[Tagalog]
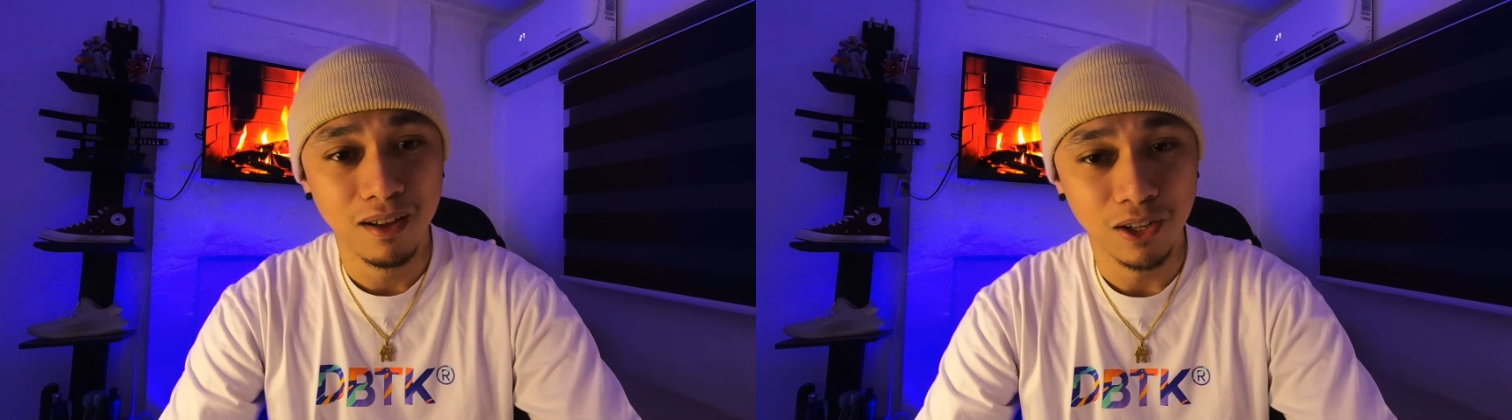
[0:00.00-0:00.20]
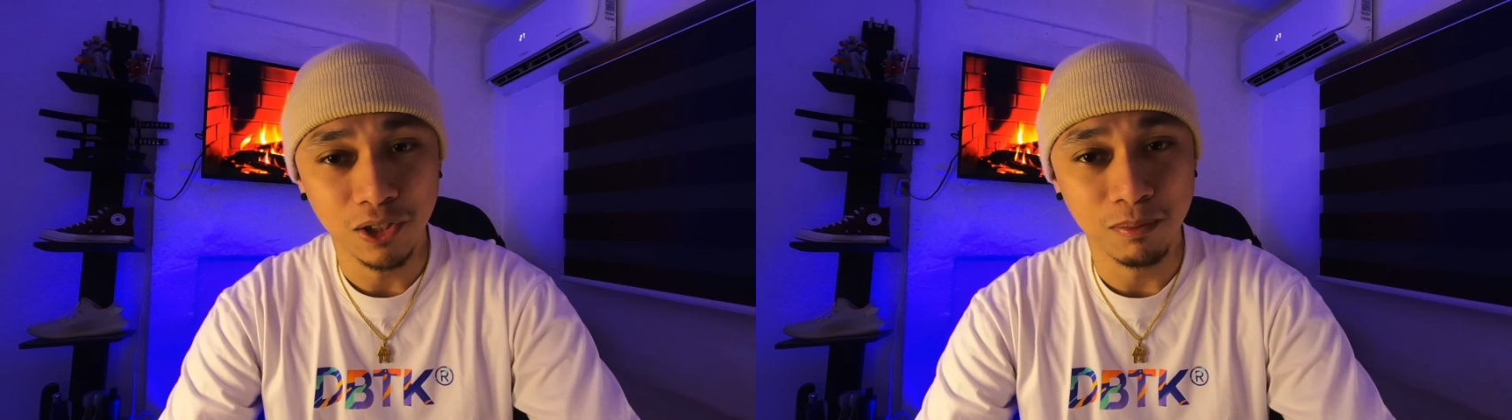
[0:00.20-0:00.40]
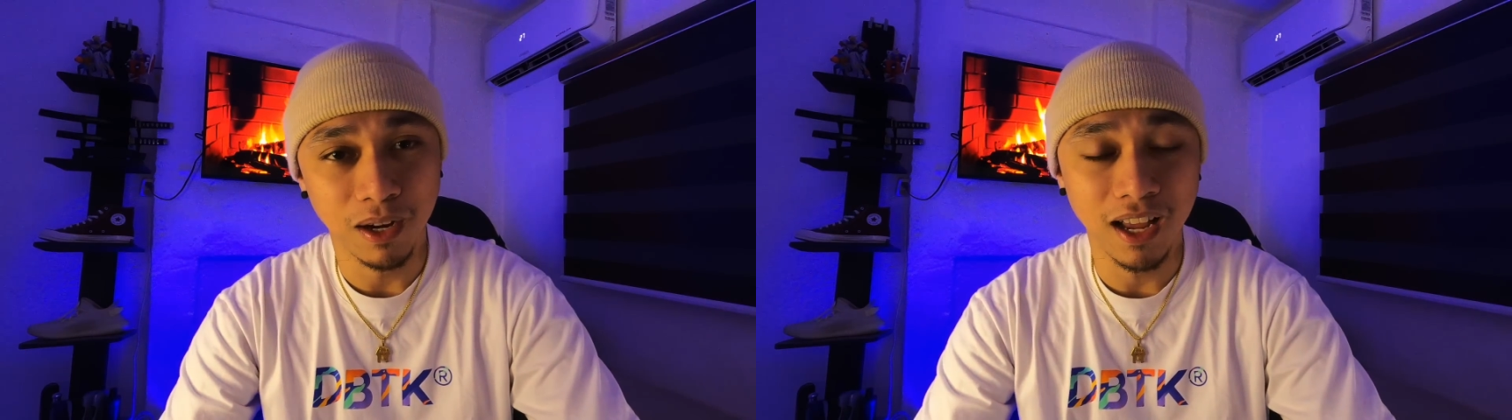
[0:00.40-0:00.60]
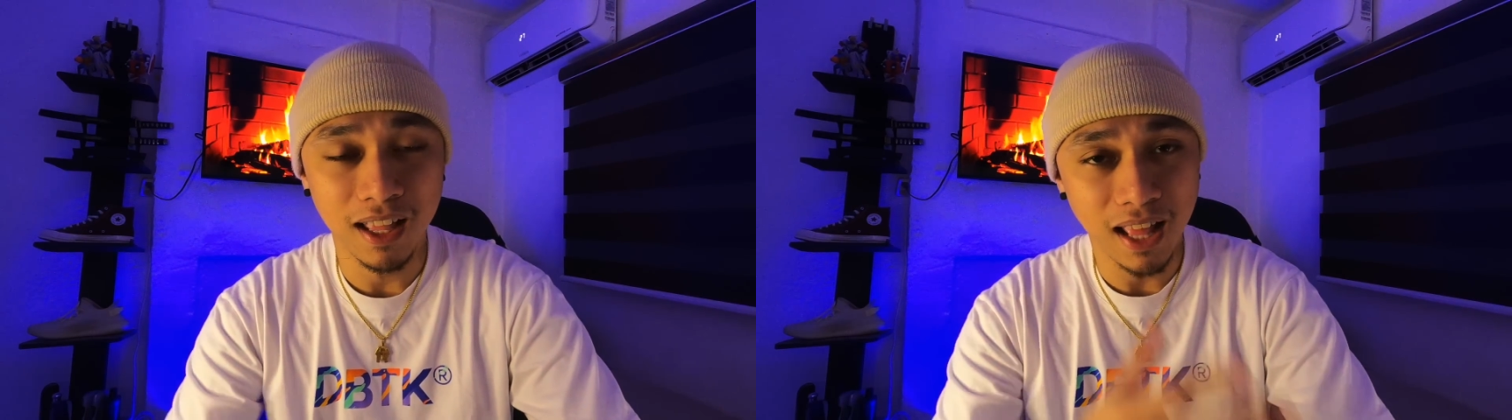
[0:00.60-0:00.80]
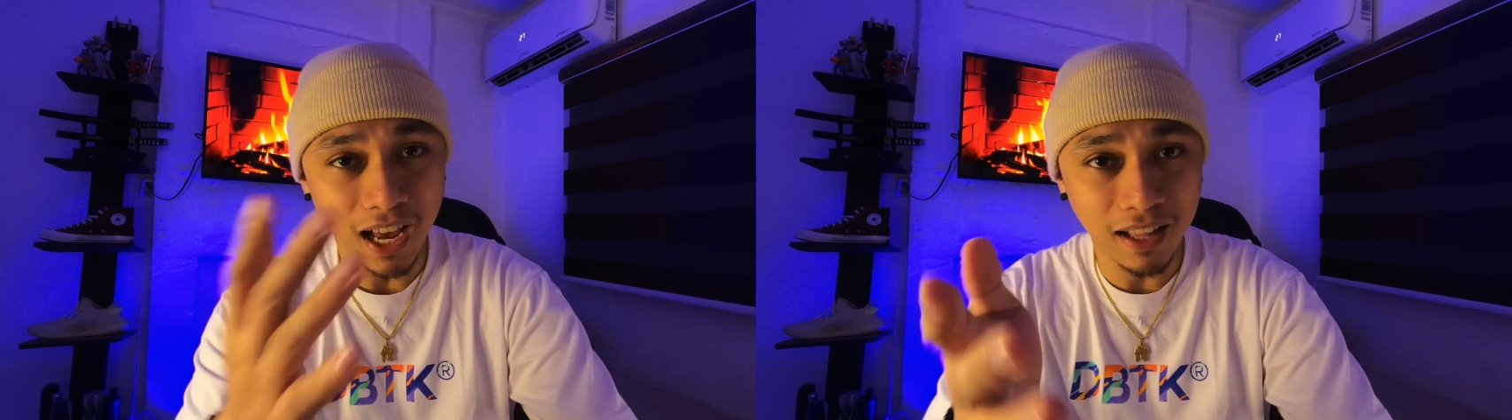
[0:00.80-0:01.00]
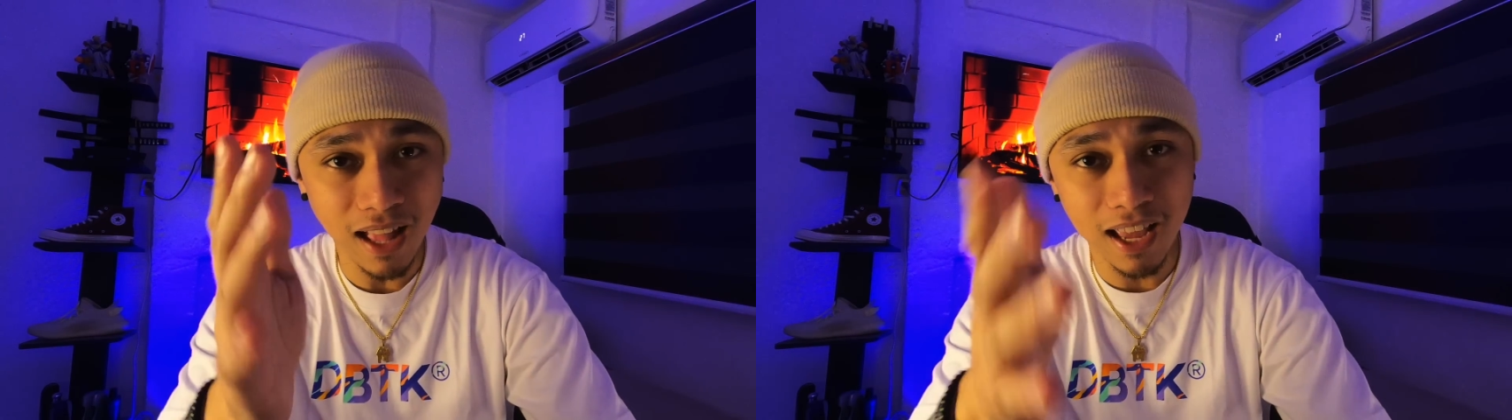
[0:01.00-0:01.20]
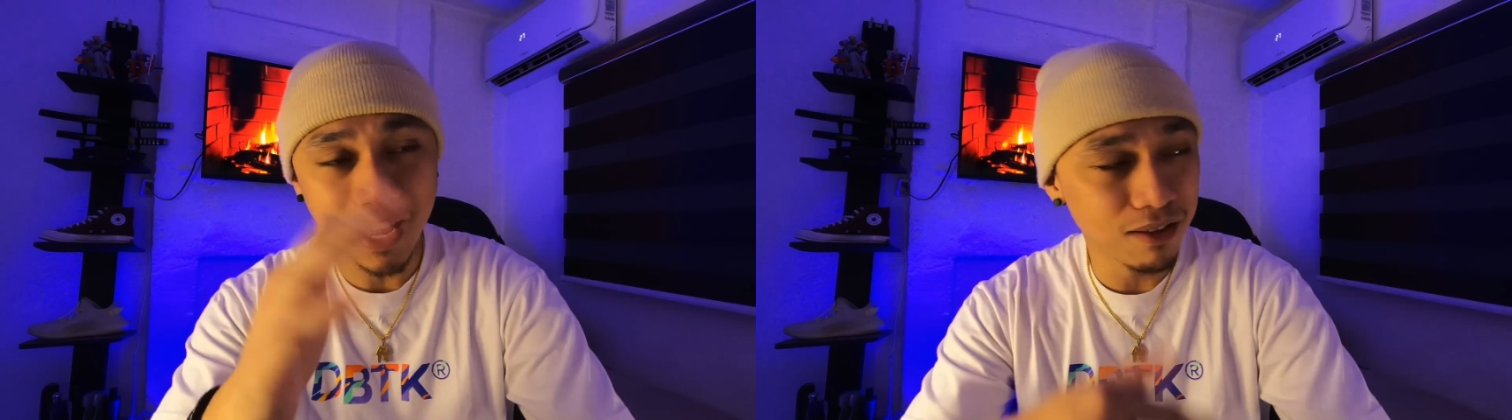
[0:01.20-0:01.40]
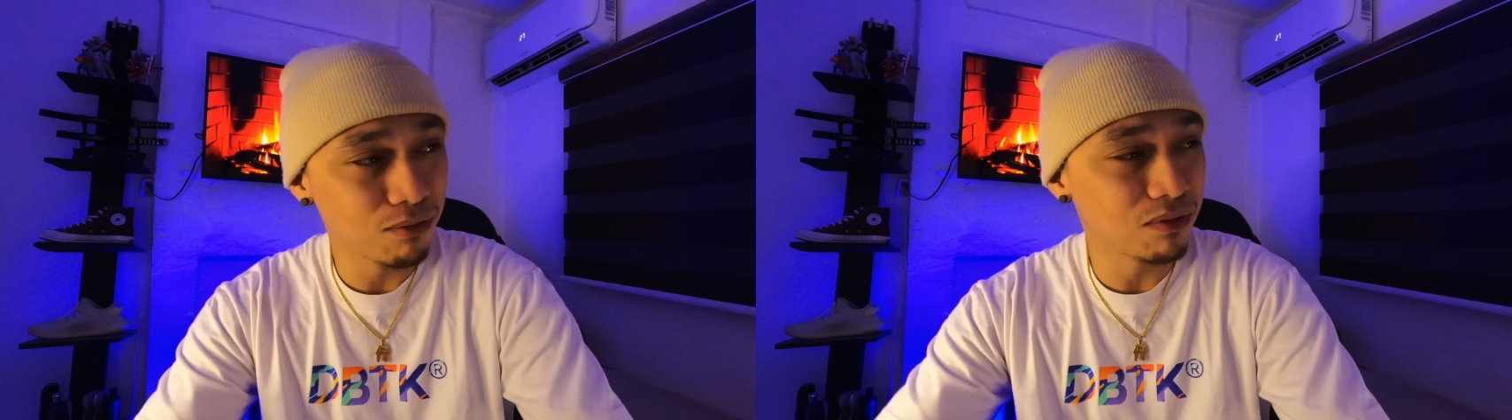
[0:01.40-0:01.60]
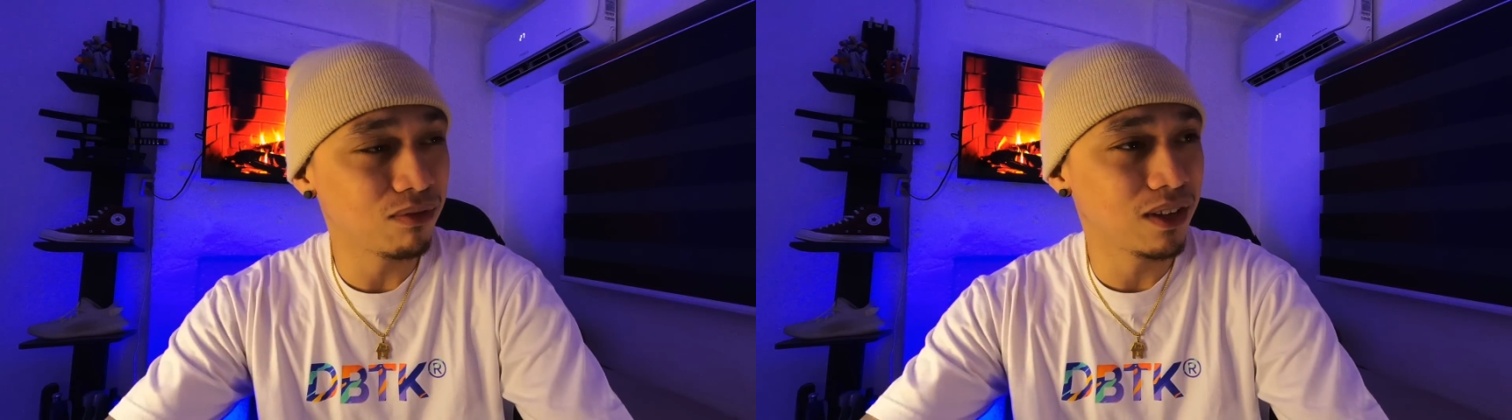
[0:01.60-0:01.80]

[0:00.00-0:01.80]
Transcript: Tapos pag nakita yan nung,